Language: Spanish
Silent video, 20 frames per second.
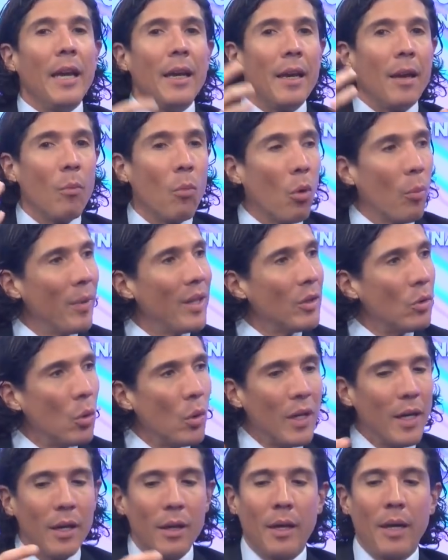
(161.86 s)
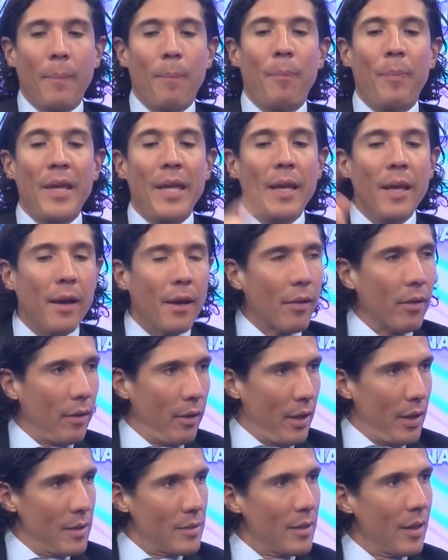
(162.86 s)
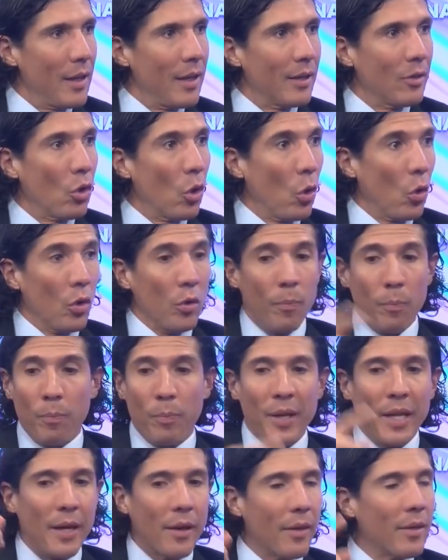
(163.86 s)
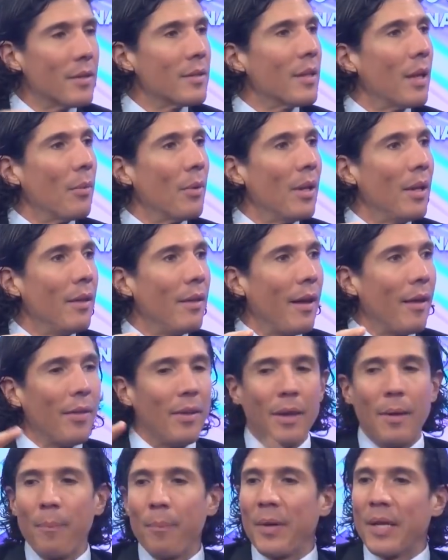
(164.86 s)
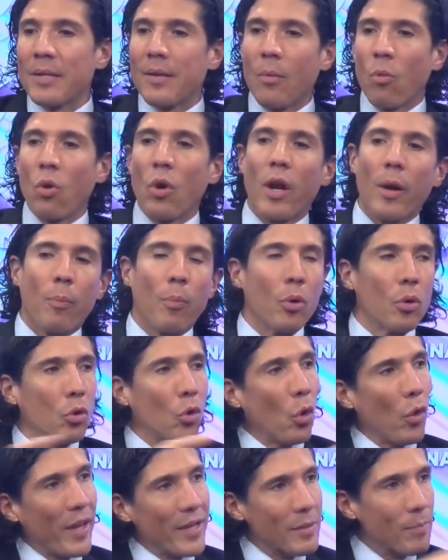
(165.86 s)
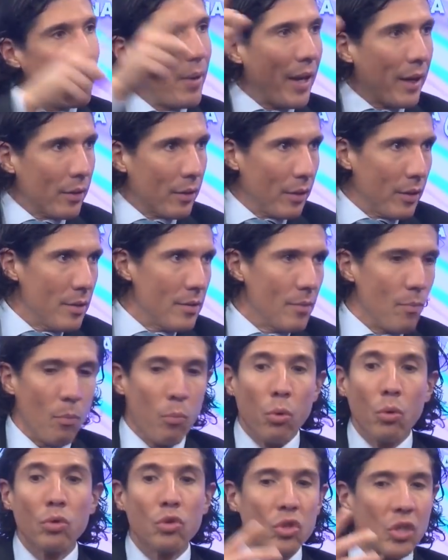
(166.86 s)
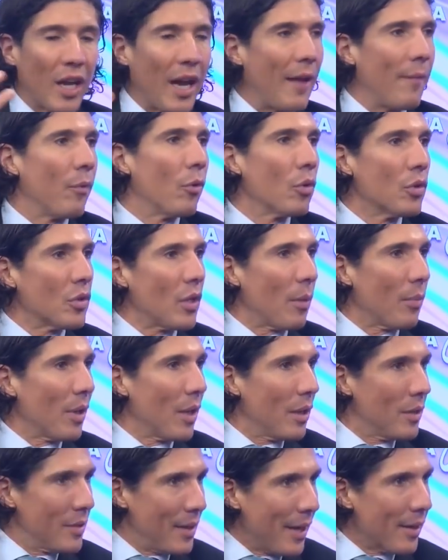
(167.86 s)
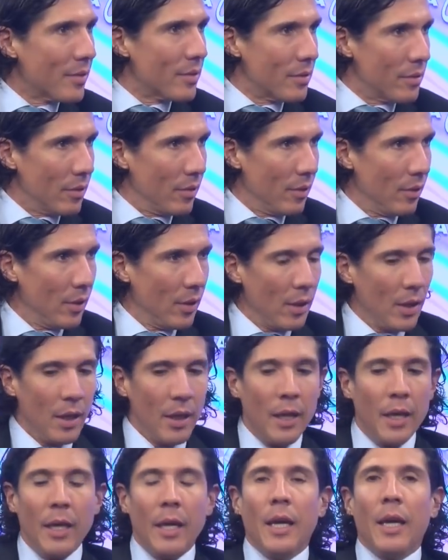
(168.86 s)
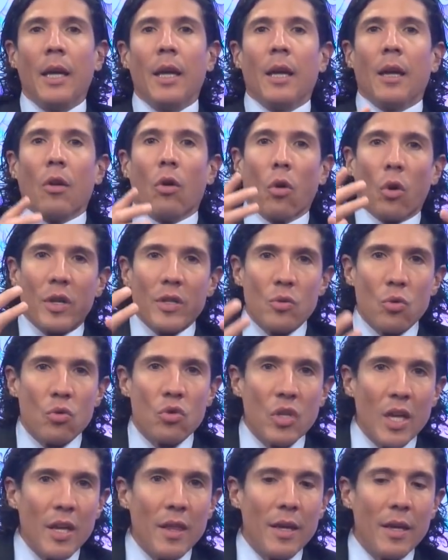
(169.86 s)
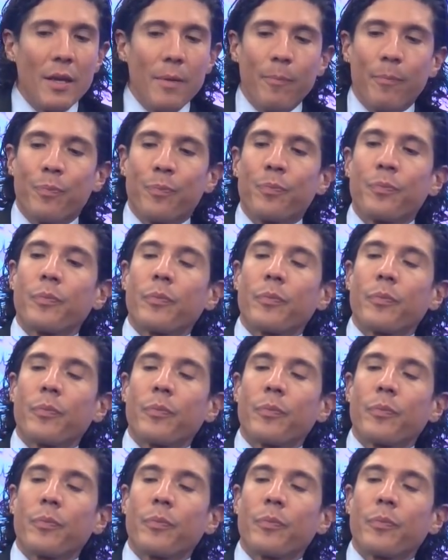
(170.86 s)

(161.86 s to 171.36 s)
En el momento en el que pierde ese electrón, pierde estabilidad y empieza a volar por todas partes buscando estabilizarse. Lo que sucede